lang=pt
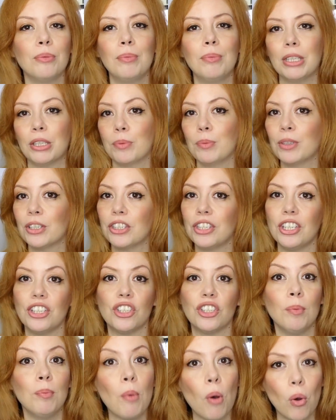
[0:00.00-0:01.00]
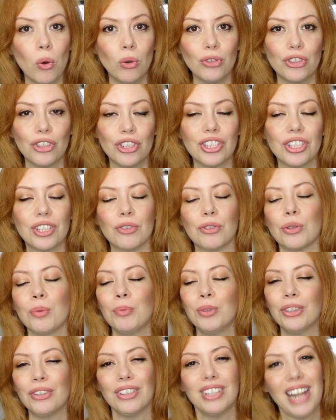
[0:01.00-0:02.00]
mesmo que seja emojis, eu sou
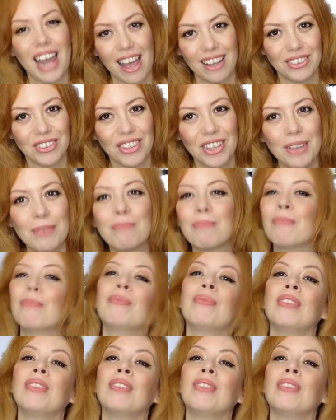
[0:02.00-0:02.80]
muito grata.